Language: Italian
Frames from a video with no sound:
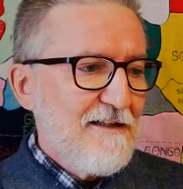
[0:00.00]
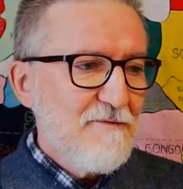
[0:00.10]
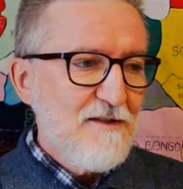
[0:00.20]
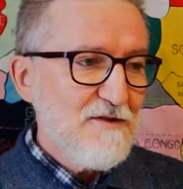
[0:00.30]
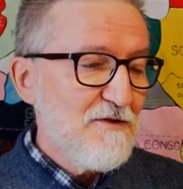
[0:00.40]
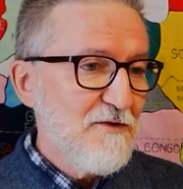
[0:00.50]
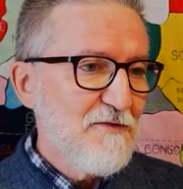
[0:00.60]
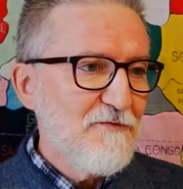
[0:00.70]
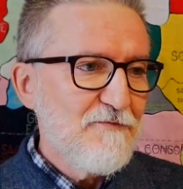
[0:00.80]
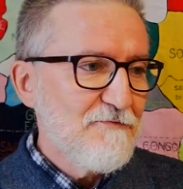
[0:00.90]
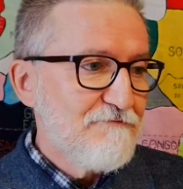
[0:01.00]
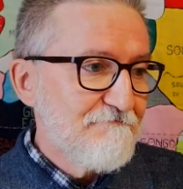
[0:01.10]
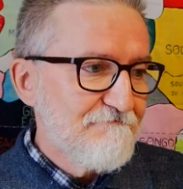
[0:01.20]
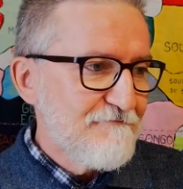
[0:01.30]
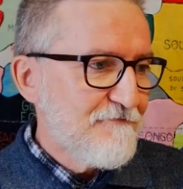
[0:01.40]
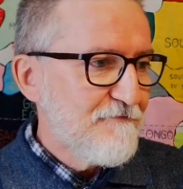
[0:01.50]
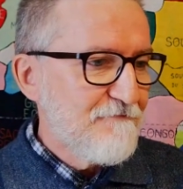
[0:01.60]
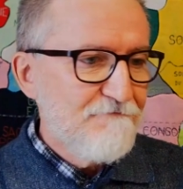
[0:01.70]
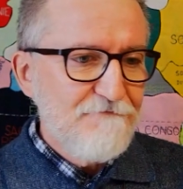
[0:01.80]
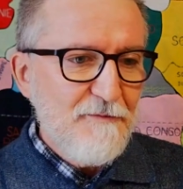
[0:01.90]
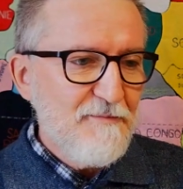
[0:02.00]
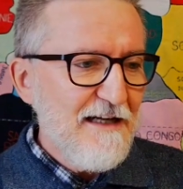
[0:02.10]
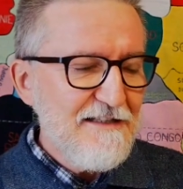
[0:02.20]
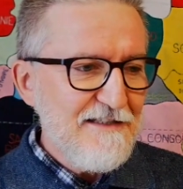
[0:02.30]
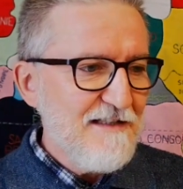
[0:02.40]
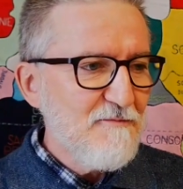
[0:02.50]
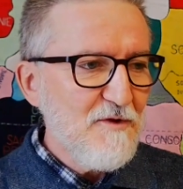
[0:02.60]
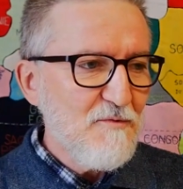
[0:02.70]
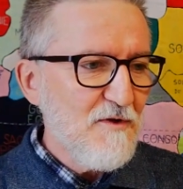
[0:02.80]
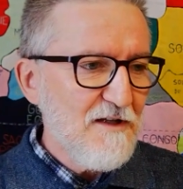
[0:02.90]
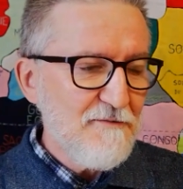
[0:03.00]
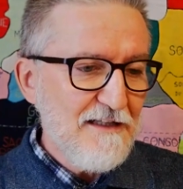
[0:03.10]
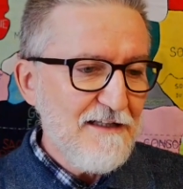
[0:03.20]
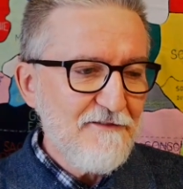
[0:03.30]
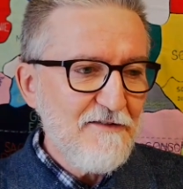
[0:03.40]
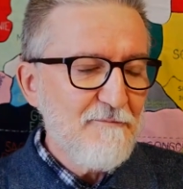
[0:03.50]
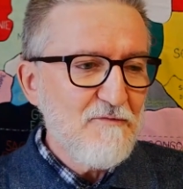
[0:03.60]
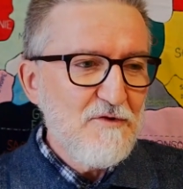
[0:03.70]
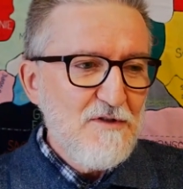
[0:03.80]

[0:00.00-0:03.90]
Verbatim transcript: Questo fa piangere il mio cuore perché avevamo